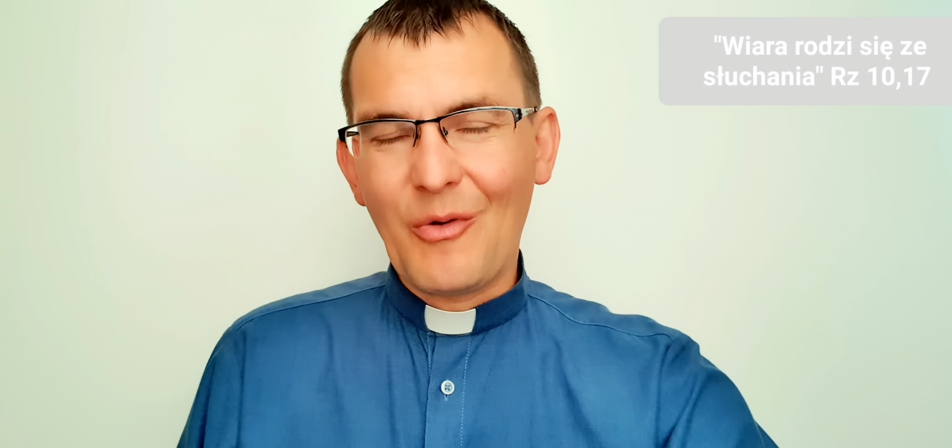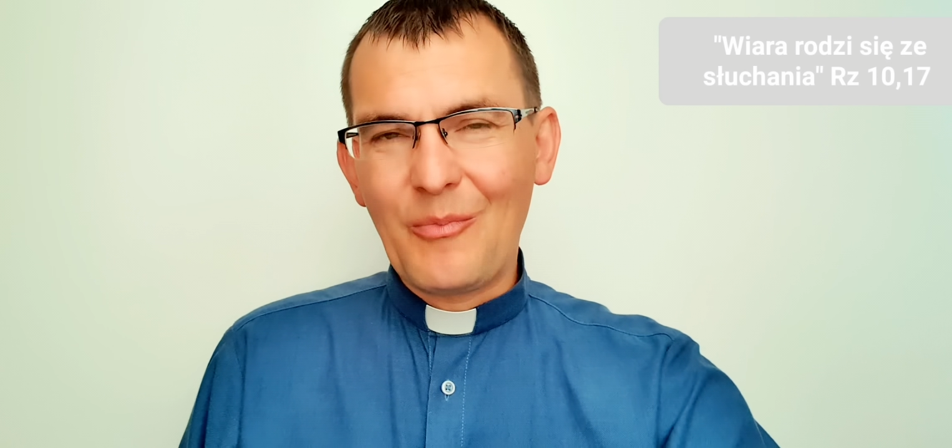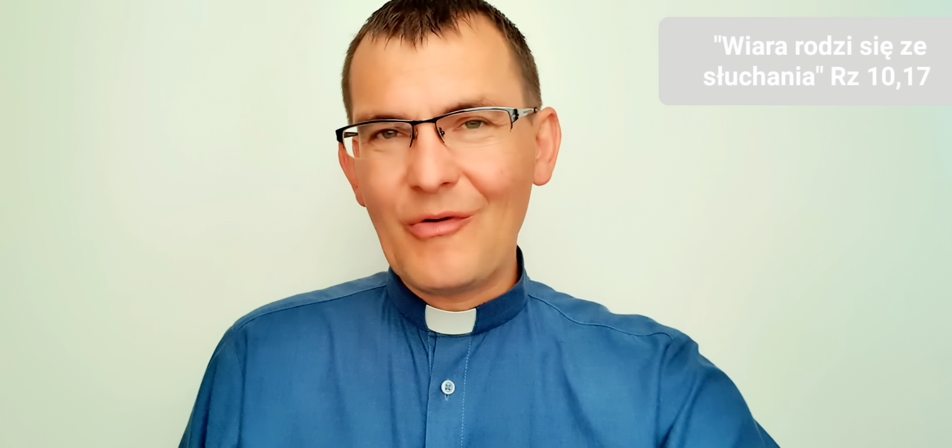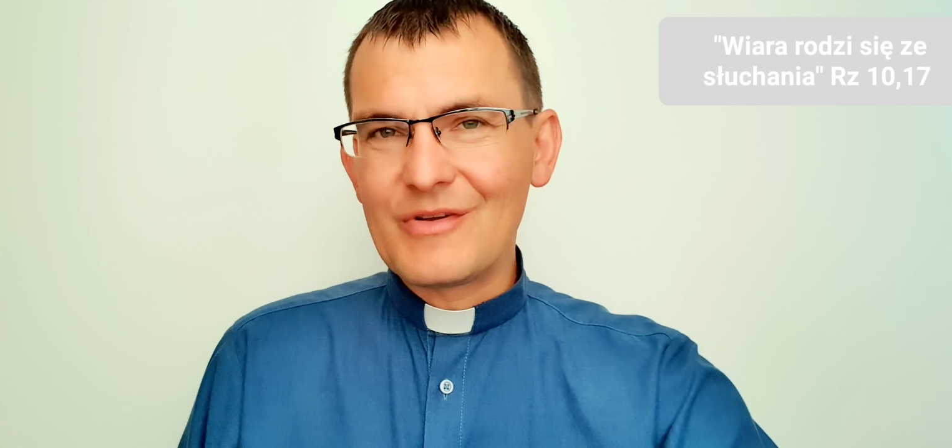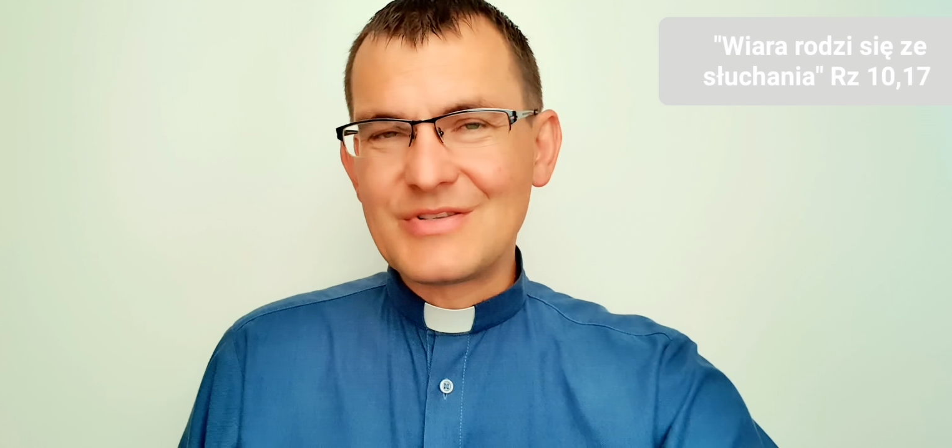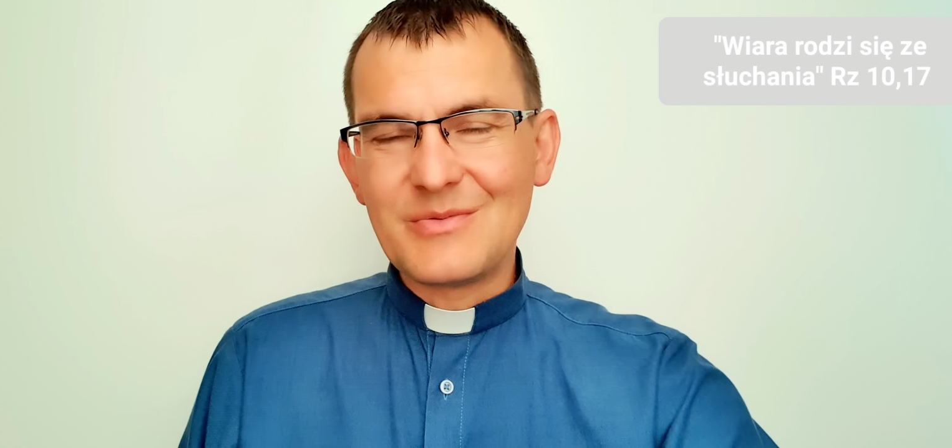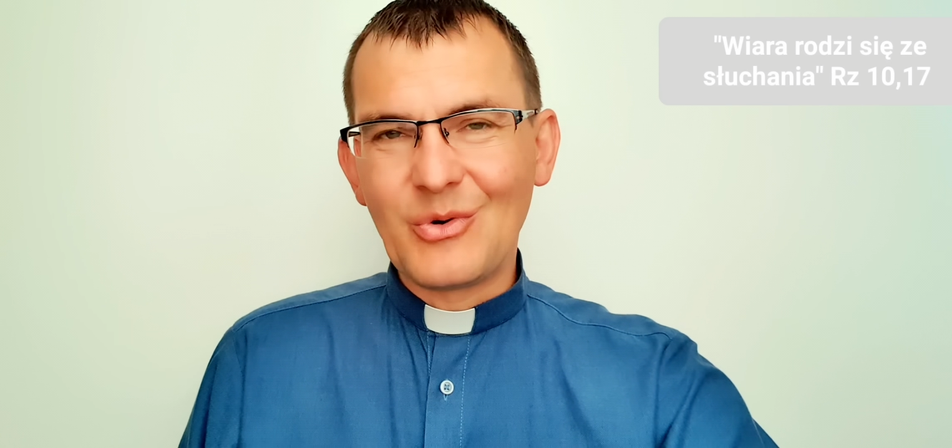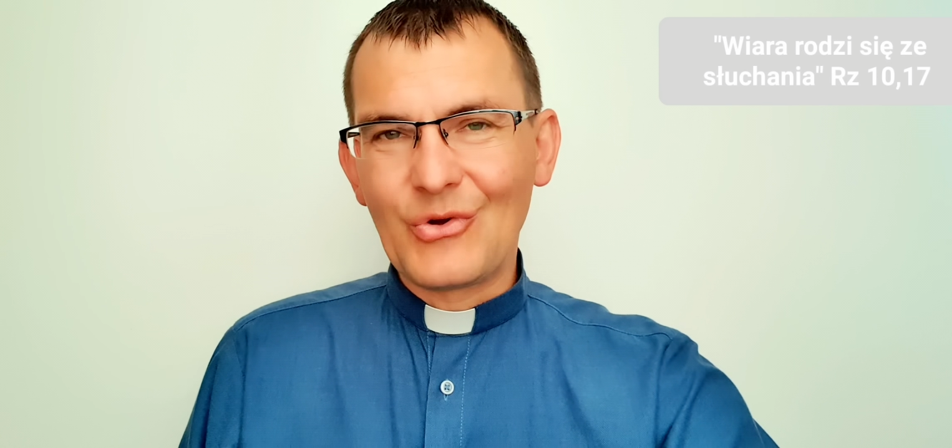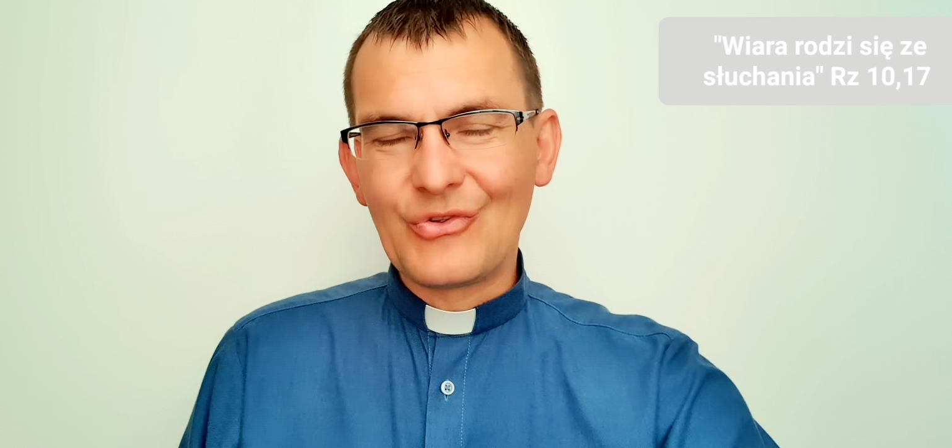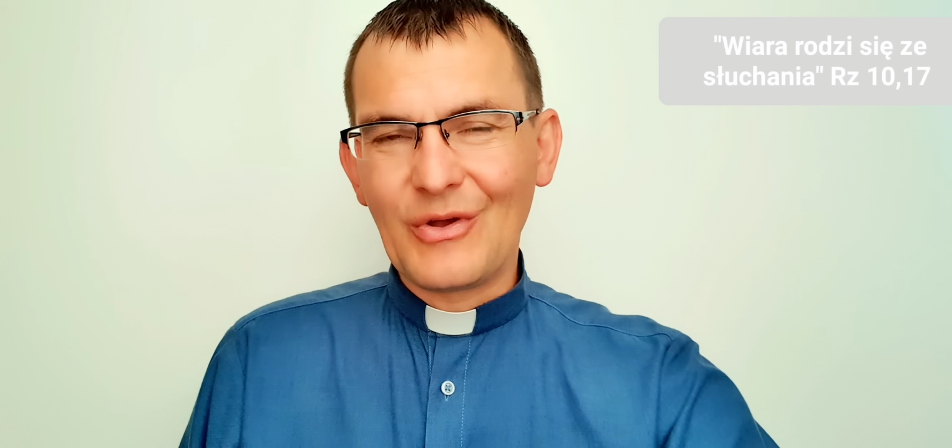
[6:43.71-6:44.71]
opowiedz im
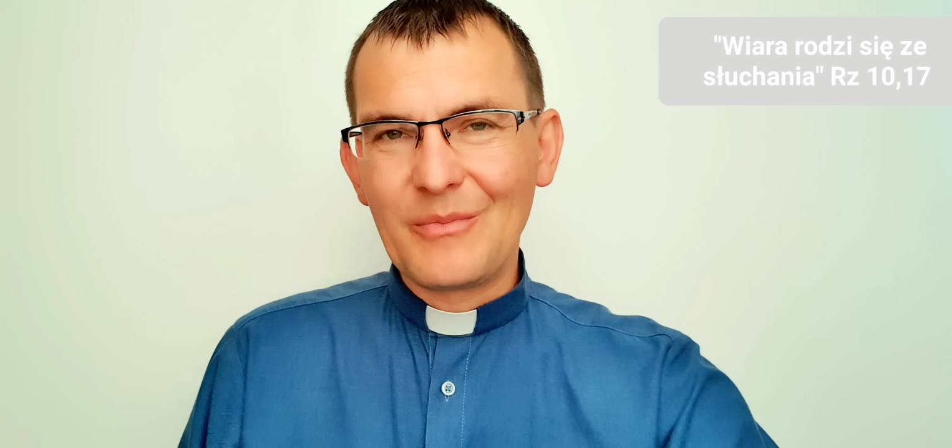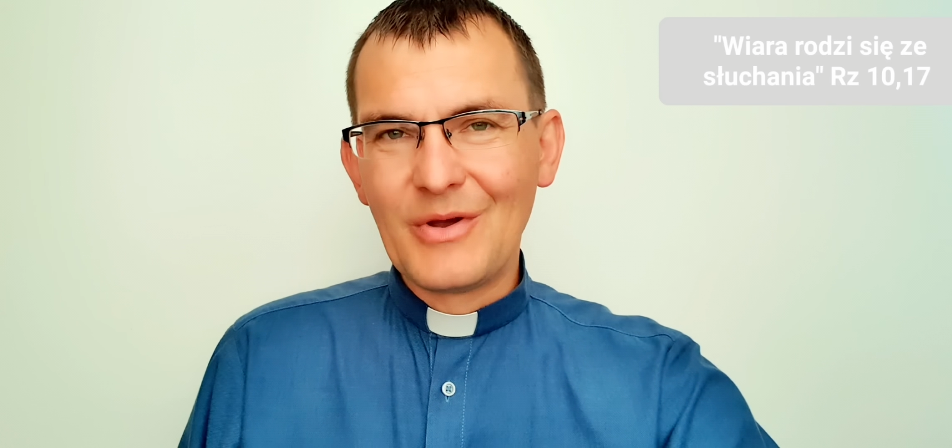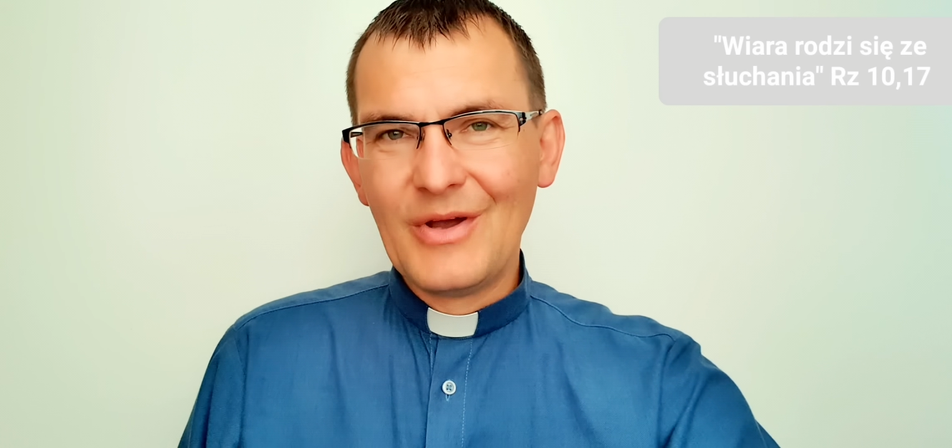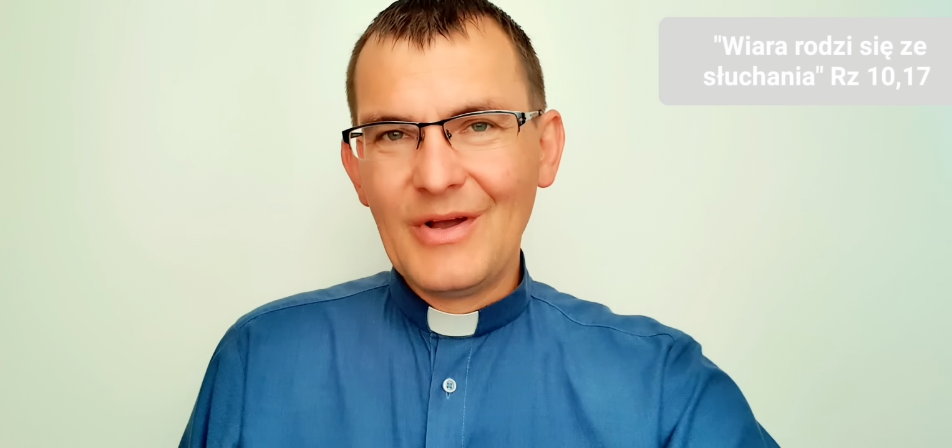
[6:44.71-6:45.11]
o tym.